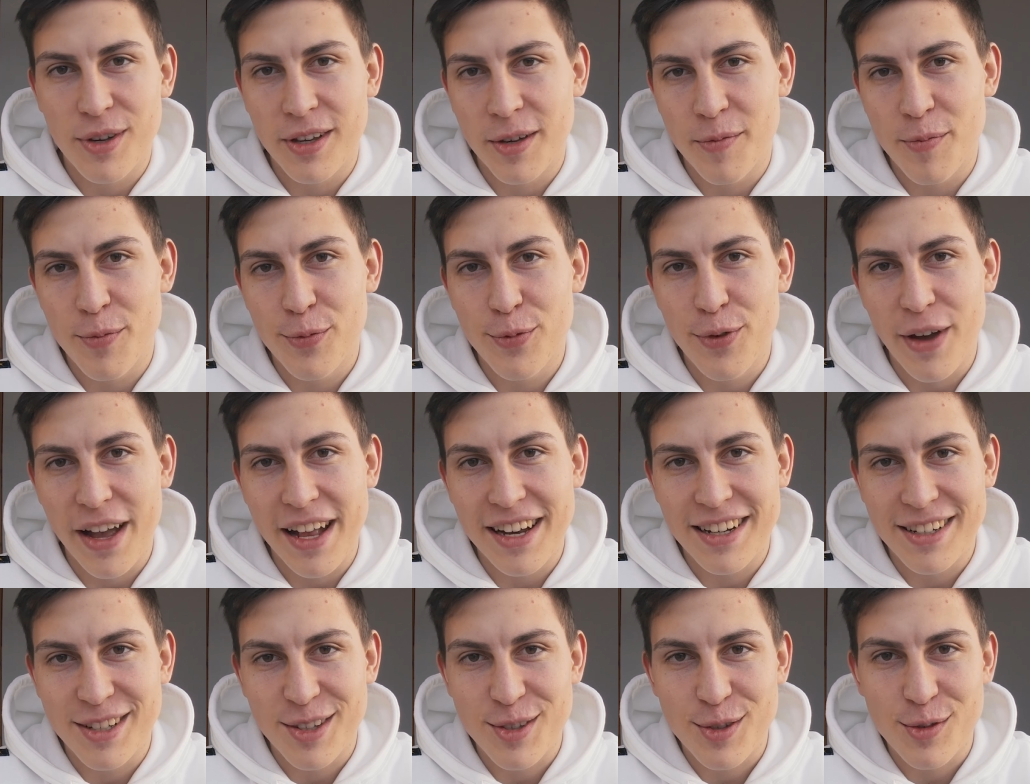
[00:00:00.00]
im
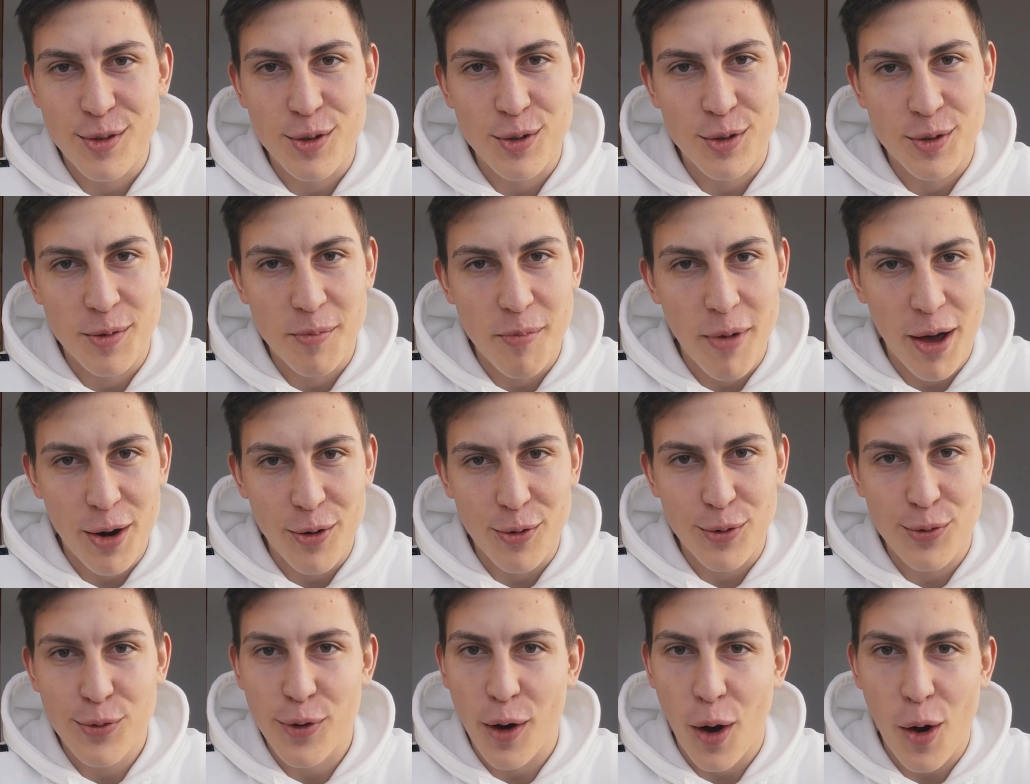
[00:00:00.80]
Verhältnis zwischen
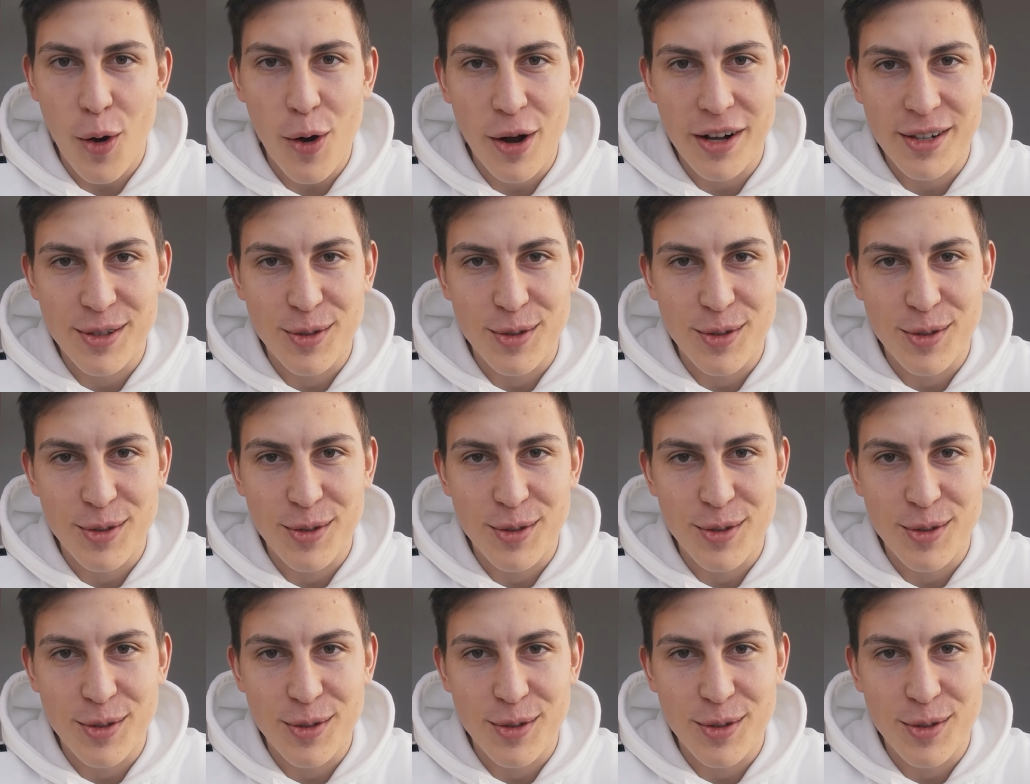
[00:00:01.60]
Mann und Frau.